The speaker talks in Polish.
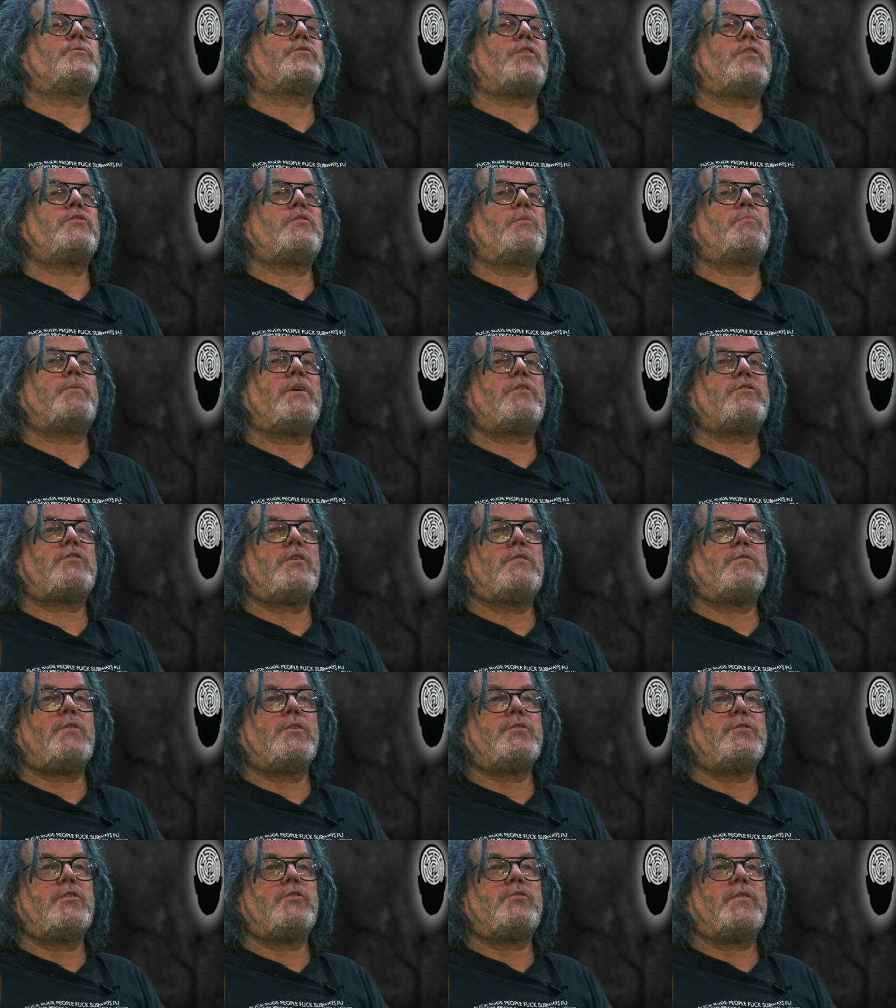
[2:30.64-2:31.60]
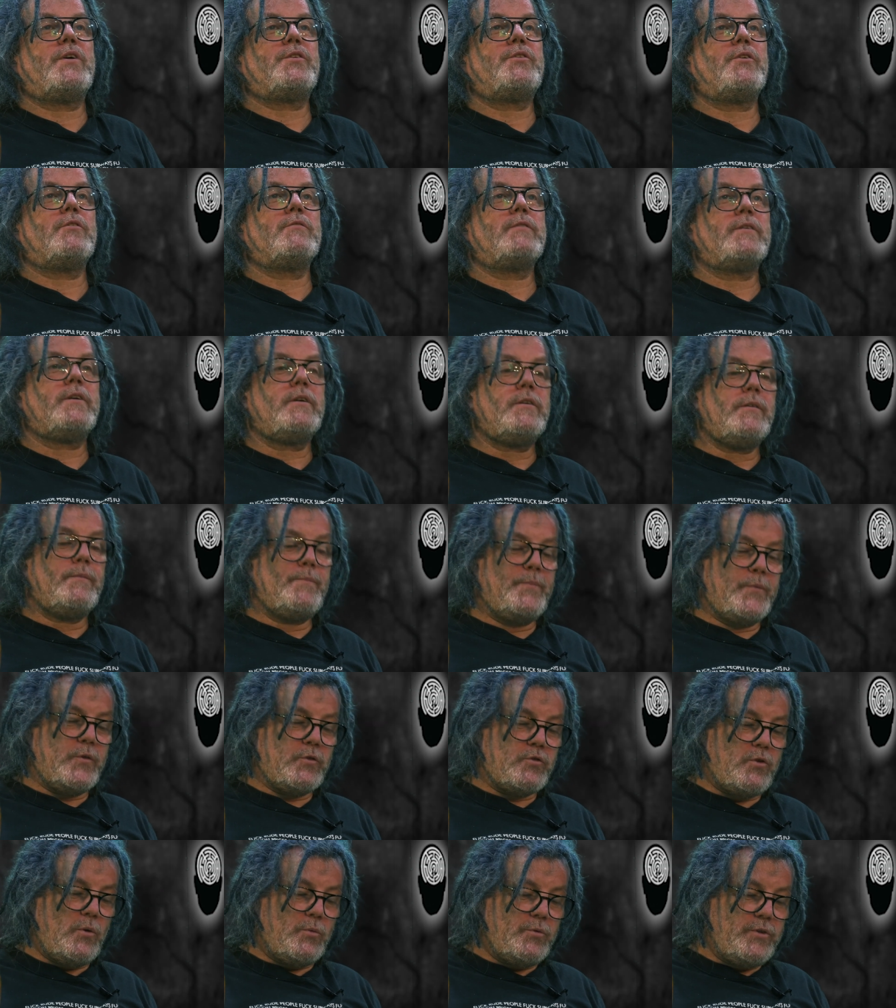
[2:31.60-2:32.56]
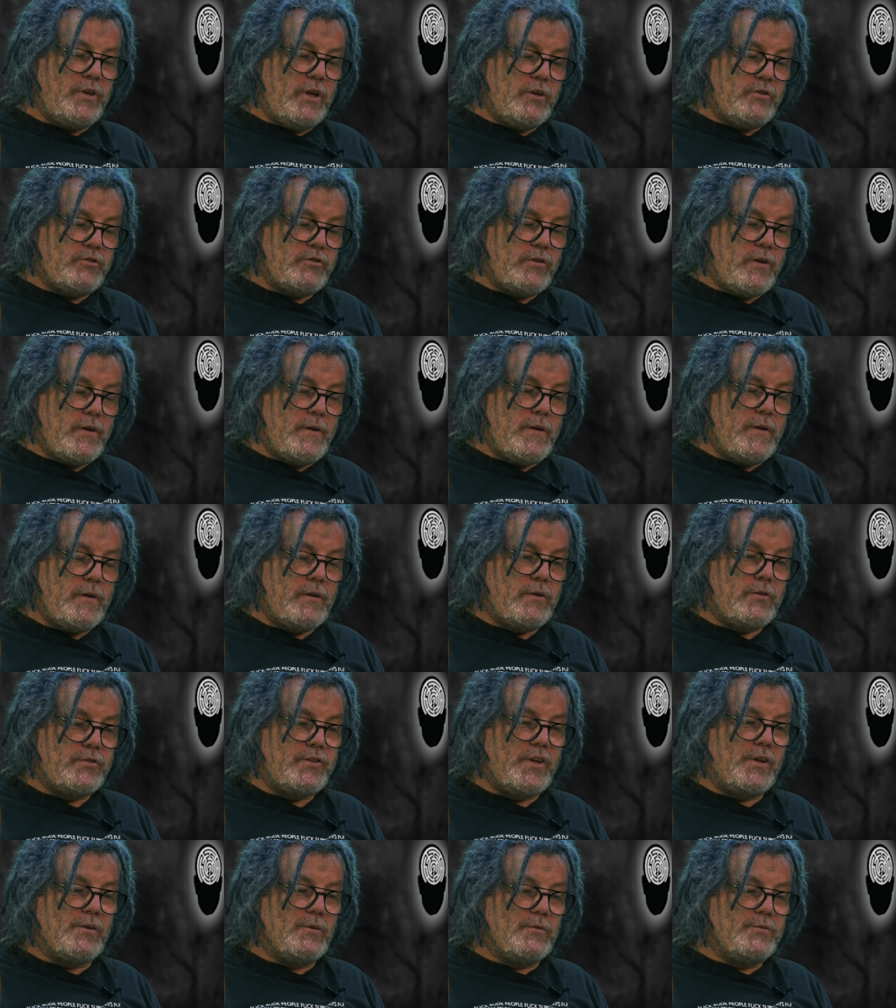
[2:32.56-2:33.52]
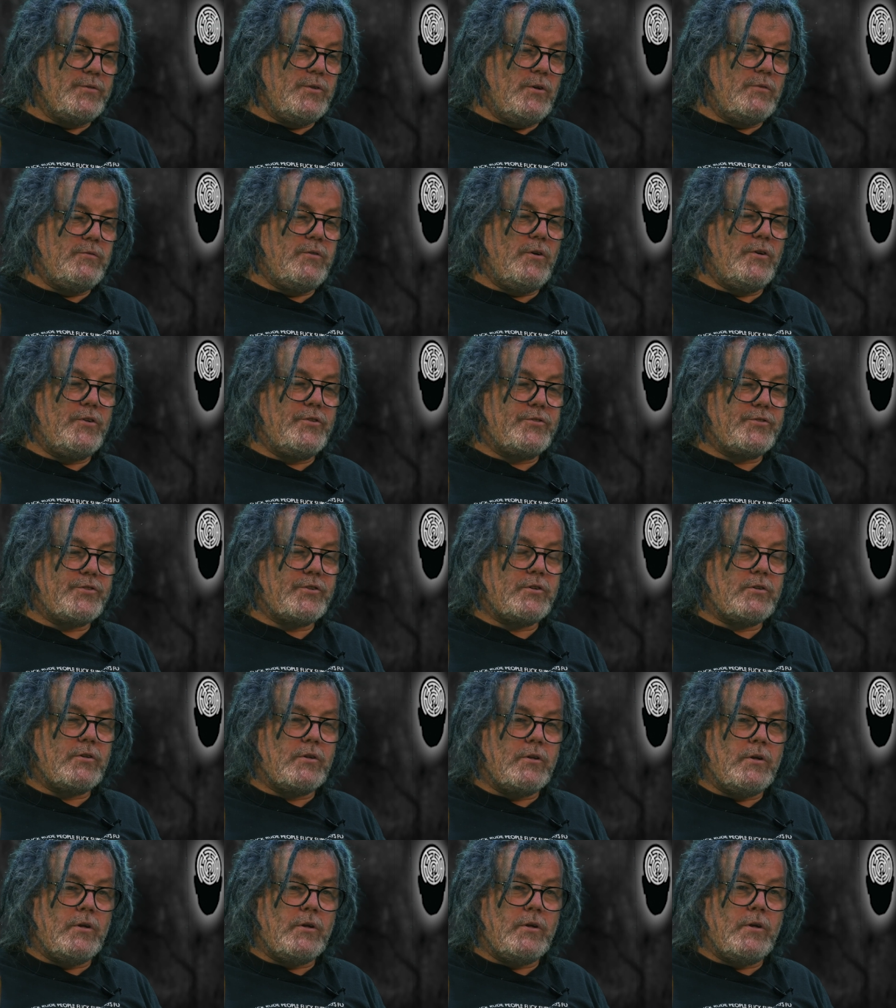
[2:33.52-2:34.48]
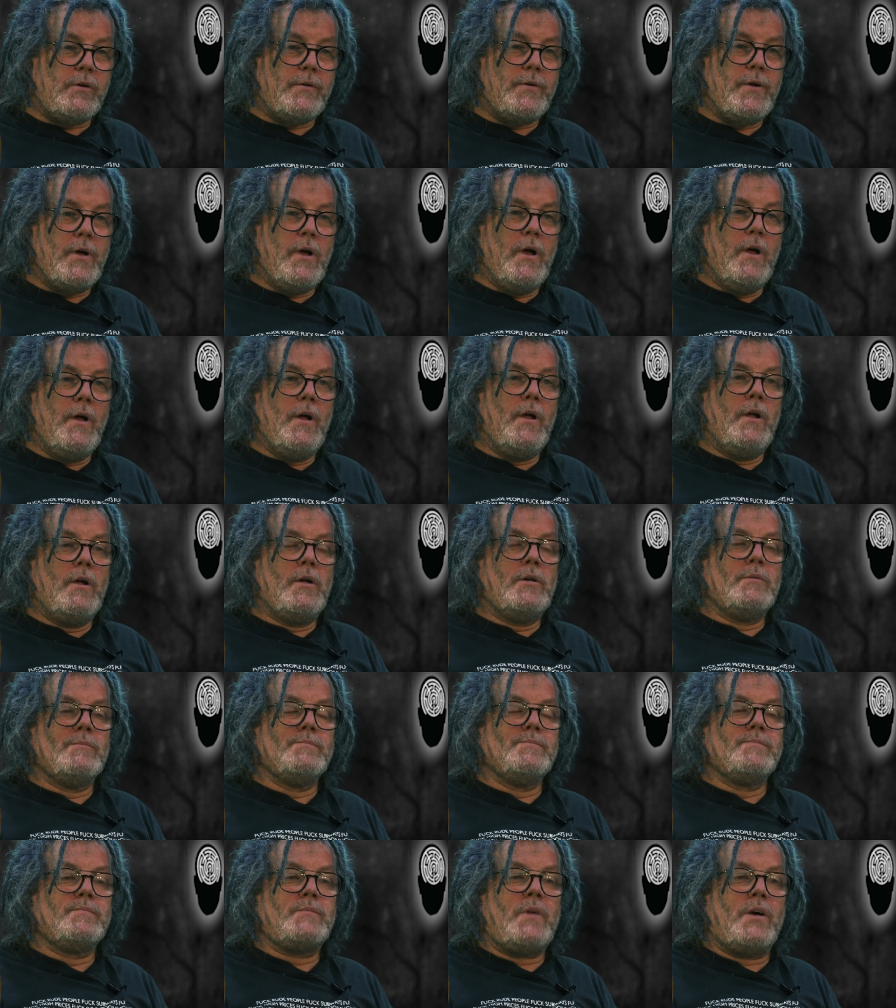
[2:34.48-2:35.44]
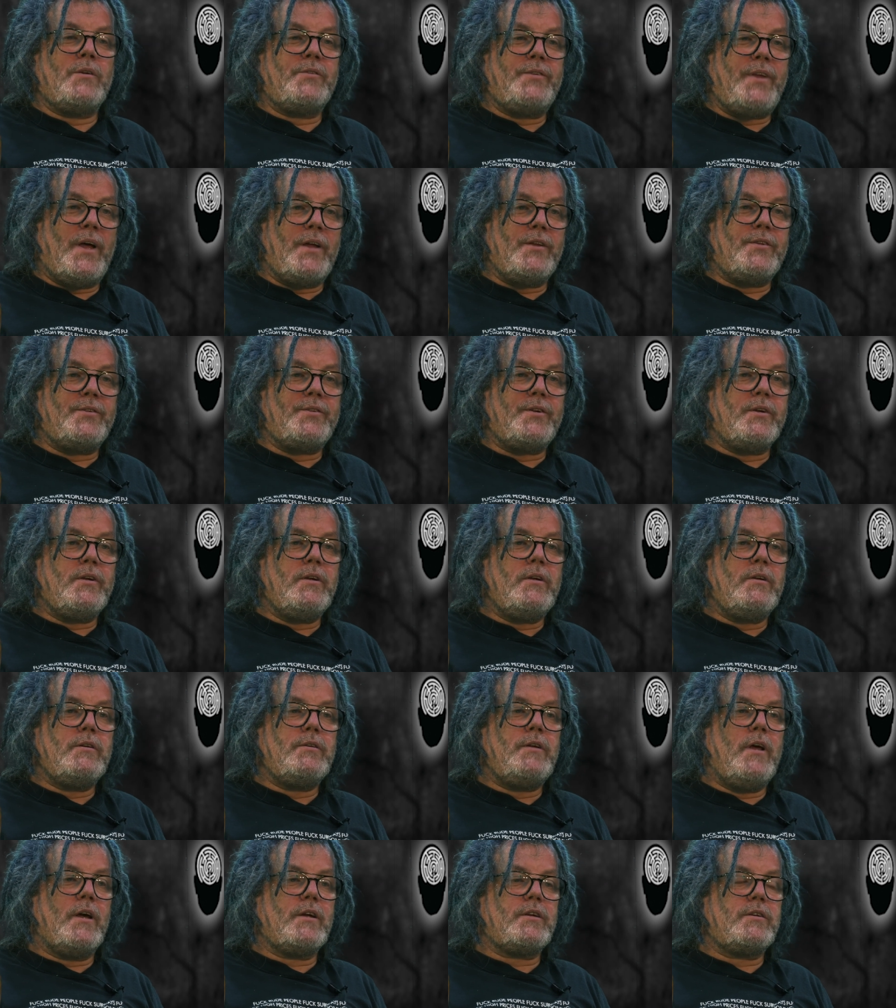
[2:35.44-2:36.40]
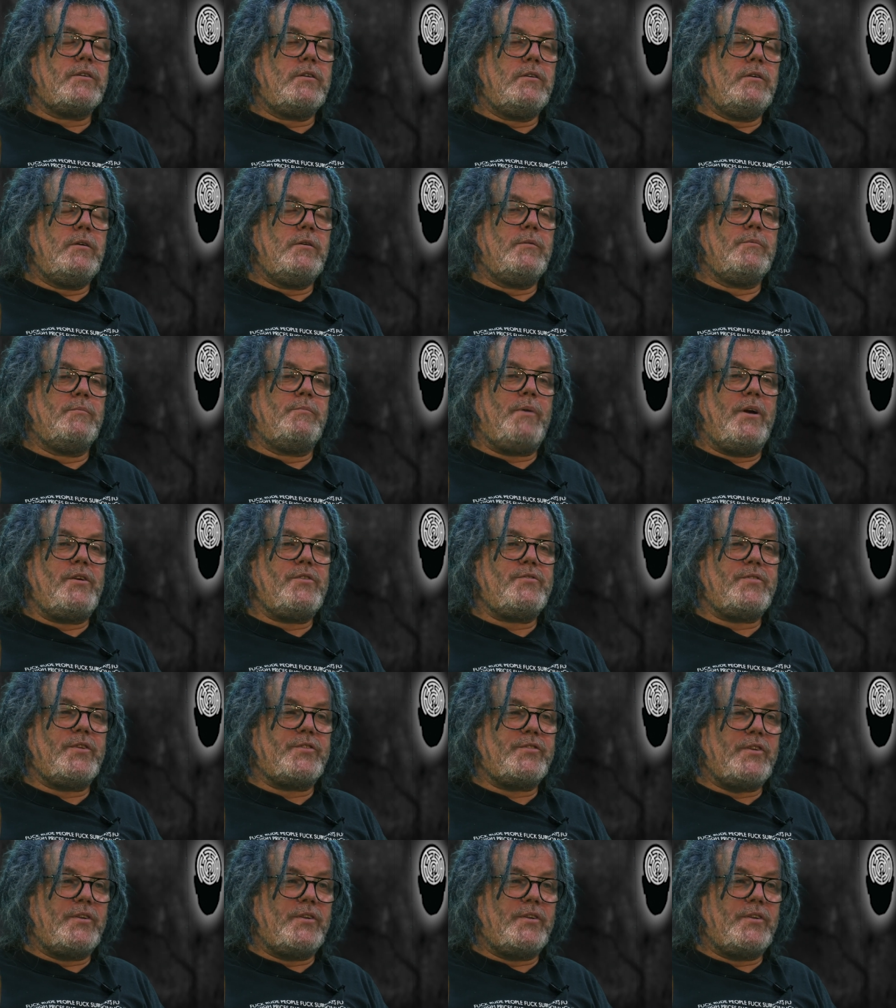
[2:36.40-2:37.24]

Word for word: w czasie I wojny światowej żołnierze zarówno wojsk e, Antanty, jak i państwa